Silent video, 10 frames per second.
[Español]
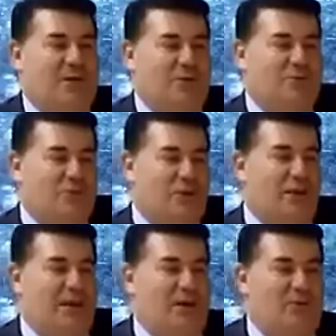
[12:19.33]
y los,
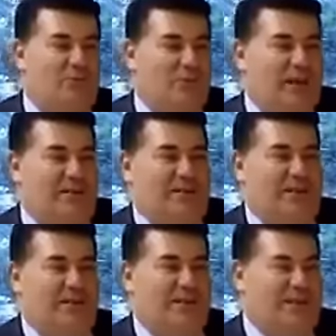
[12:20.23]
los burgueses y
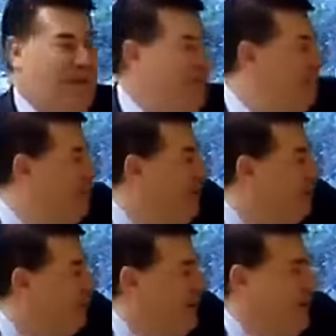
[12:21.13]
así, para que
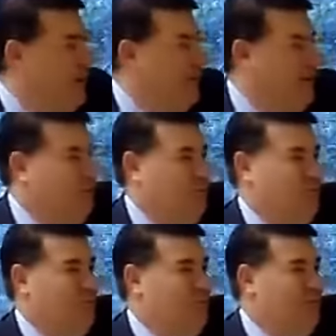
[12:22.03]
todo vaya para
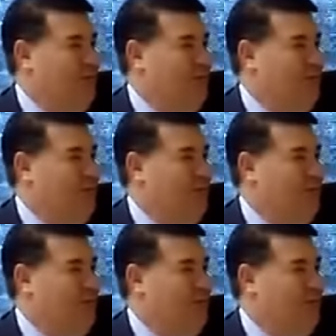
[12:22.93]
todos.